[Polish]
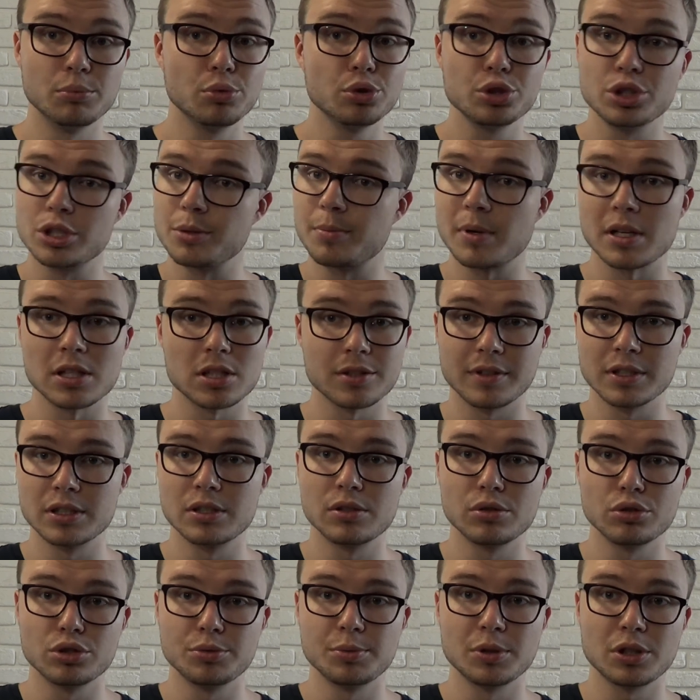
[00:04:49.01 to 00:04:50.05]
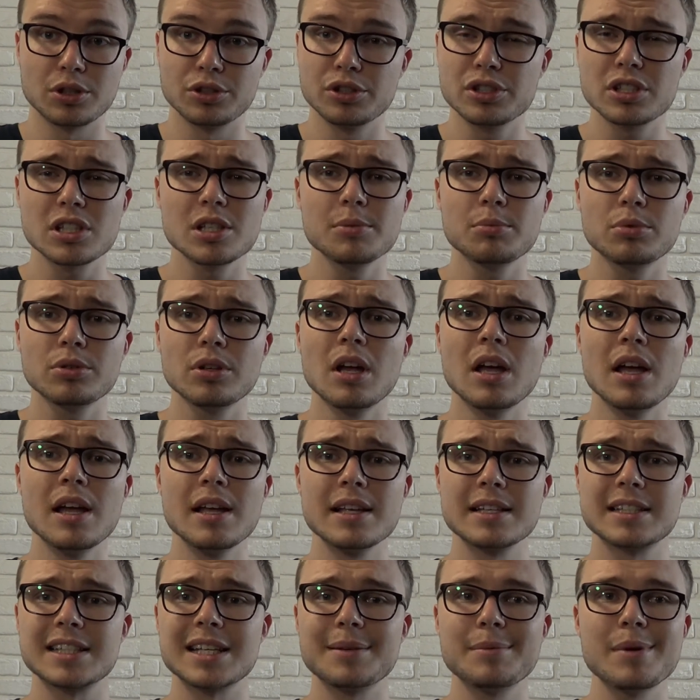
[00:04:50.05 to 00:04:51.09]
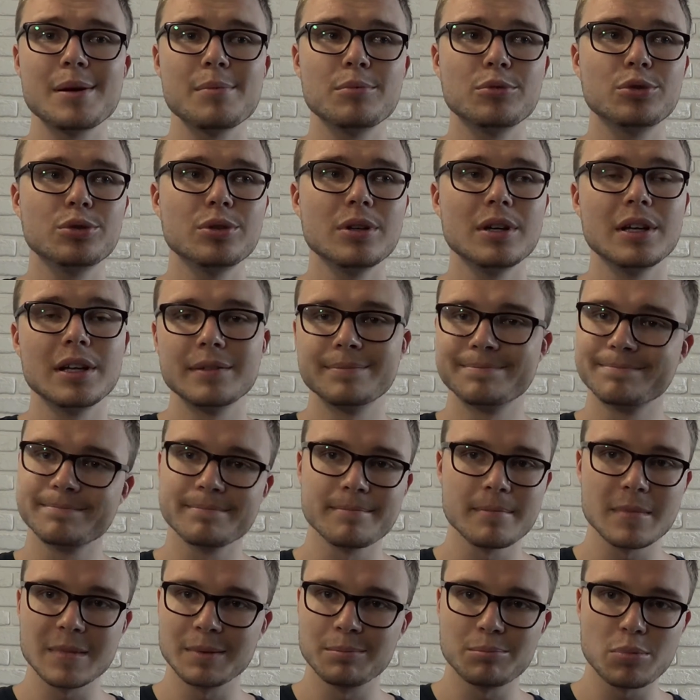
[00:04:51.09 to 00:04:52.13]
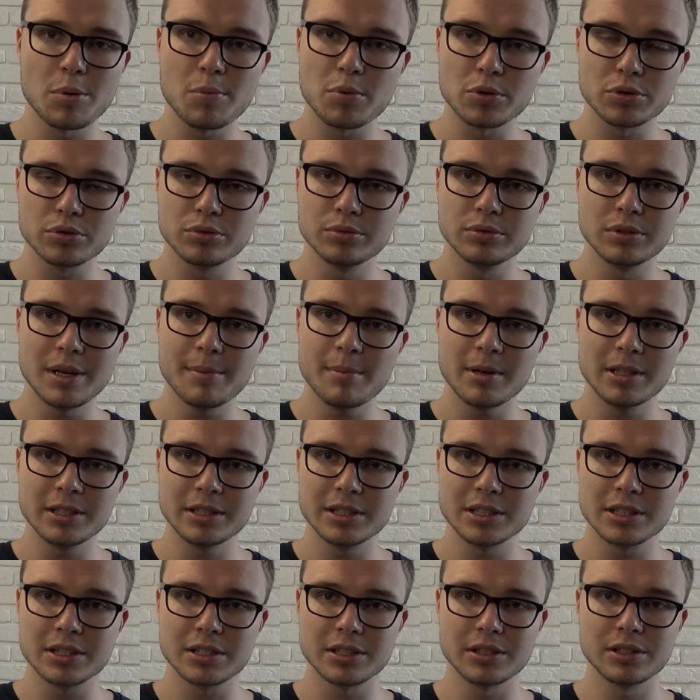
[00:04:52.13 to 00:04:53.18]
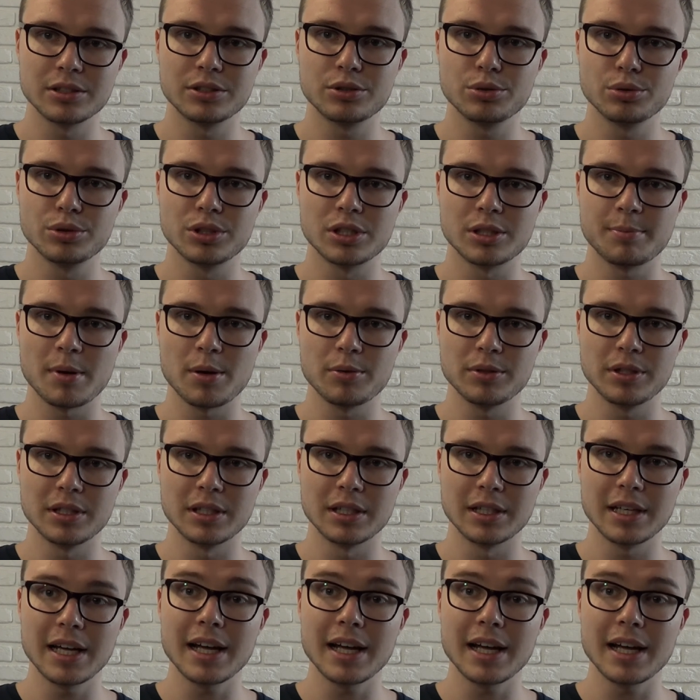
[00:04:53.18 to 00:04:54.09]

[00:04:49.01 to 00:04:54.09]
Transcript: Musisz pracować z ludźmi koniecznie, bo samemu mm, po prostu nie będziesz czuć spełnienia.